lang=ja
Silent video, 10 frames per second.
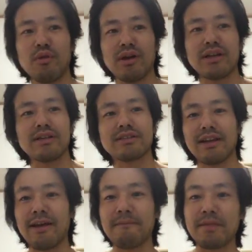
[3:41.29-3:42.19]
秒あたりですか
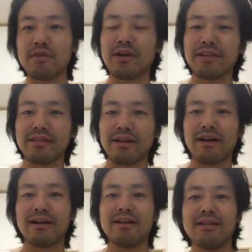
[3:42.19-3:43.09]
ねって言われ
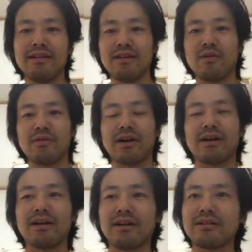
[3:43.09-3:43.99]
たこうなん
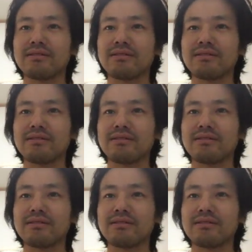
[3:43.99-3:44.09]
か